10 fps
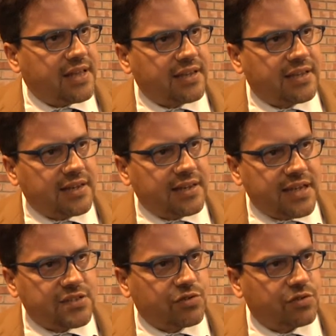anche che
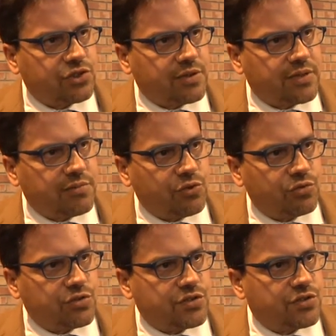nascono diciamo, dal
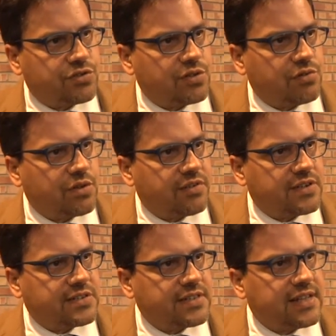mondo stesso
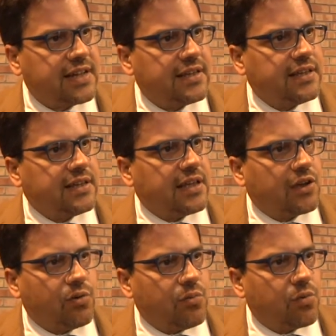dell'università e
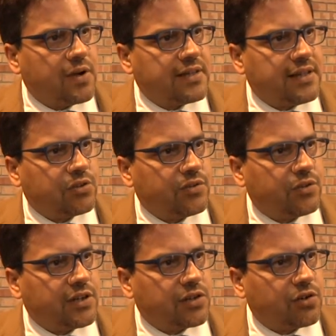comunque ad alto
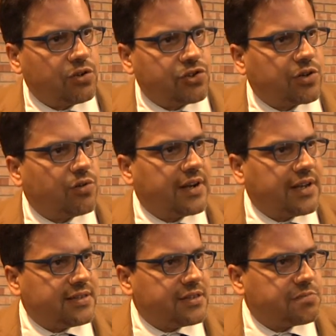valore tecnologico e
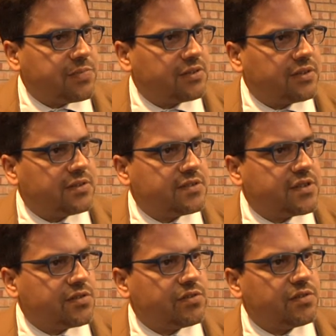coerente rispetto al
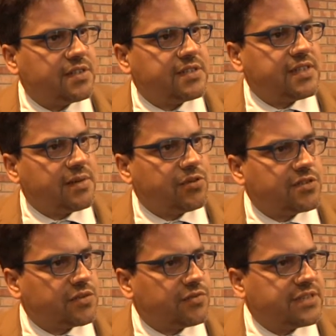disegno dell'università
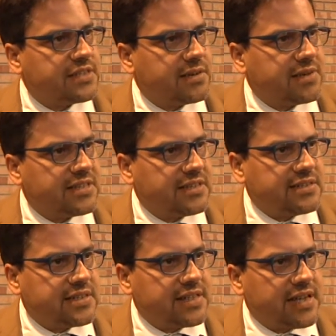possano fisicamente
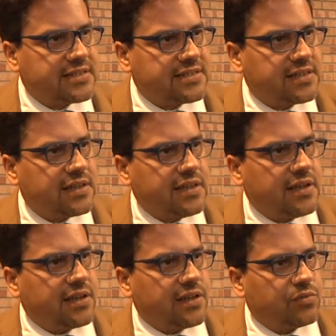insediarsi
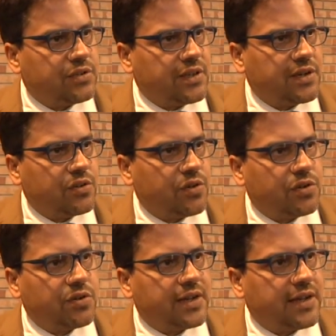in un
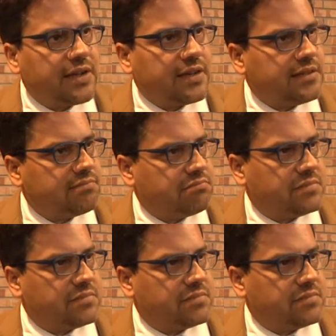territorio che,